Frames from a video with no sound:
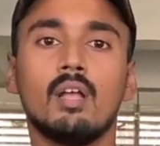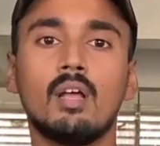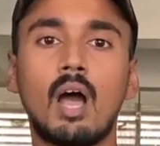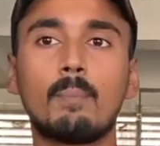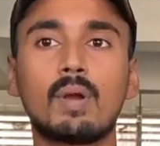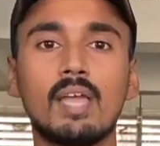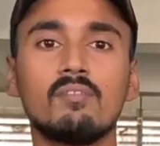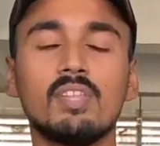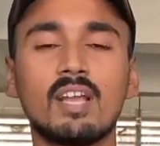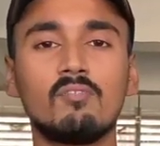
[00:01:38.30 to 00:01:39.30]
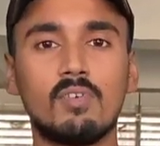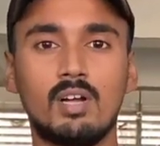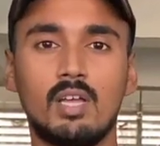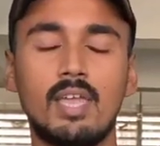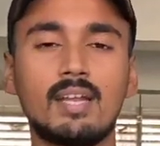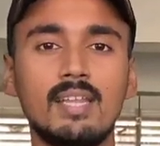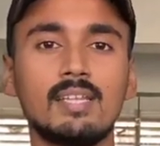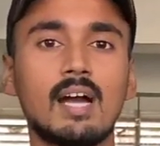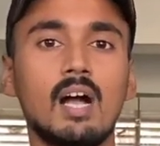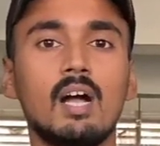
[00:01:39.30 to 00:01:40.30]
आपका एक एक दिन
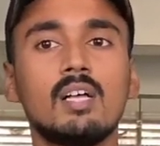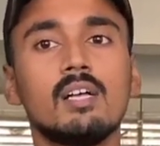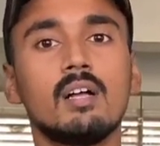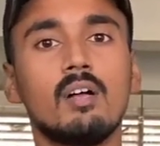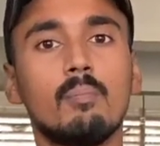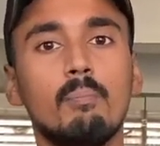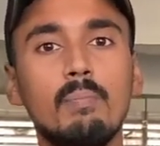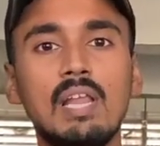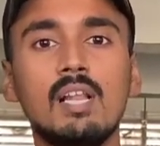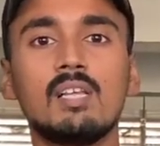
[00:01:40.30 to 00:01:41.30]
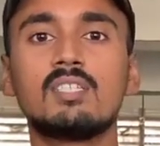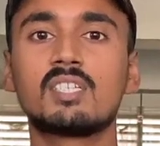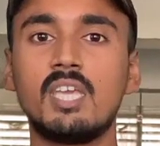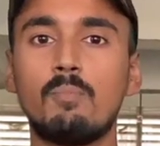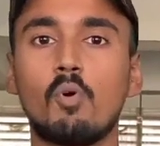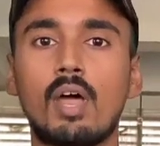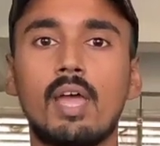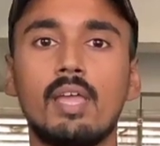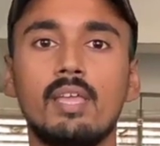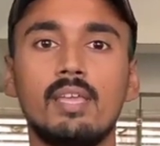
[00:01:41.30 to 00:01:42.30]
का मील स्किप हो रहा
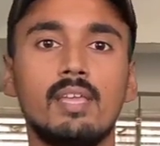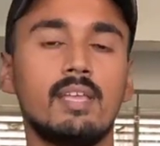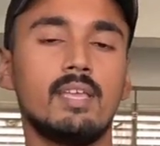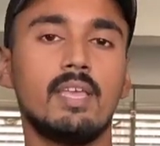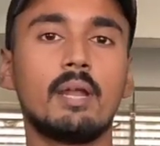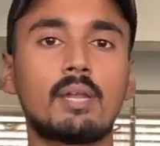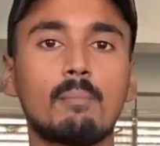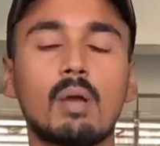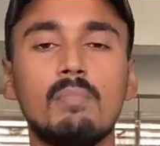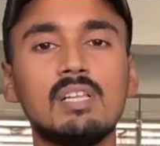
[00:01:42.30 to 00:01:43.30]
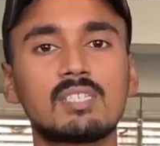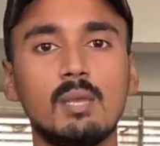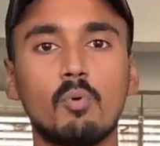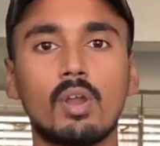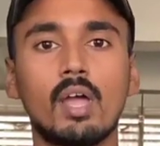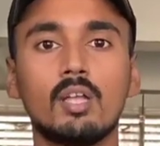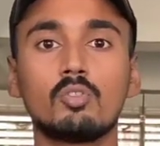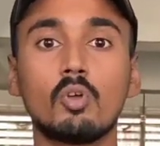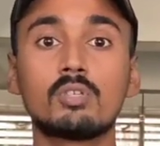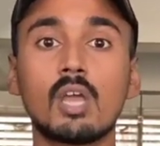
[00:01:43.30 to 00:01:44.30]
है एक टाइम का मील स्किप हो रहा है
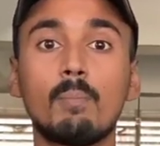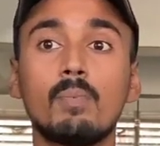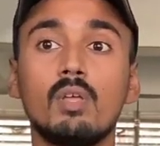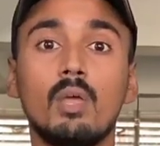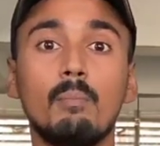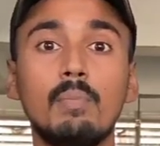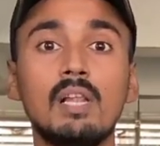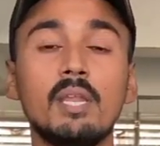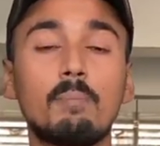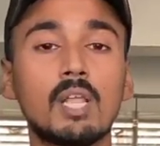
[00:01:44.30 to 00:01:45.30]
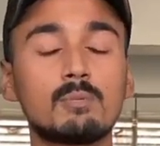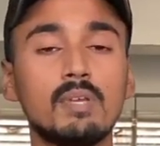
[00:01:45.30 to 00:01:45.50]
तो इसके आप मील रिप्लेस भी